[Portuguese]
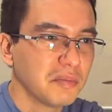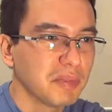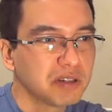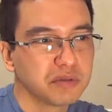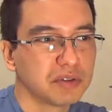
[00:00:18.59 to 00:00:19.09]

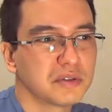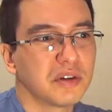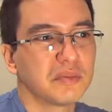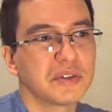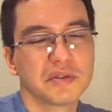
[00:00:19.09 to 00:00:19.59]
mas o outro
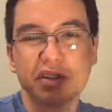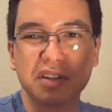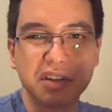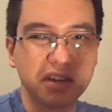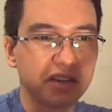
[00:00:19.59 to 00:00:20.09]
nome disso
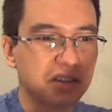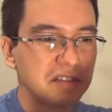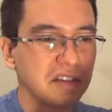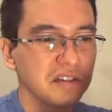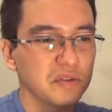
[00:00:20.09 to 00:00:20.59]
aqui é
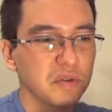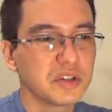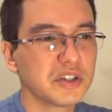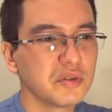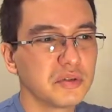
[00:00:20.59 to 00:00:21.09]

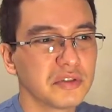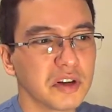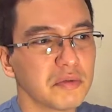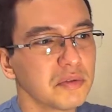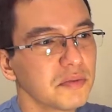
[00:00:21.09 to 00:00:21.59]
sensor de
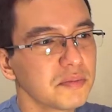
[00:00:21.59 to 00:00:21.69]
indução.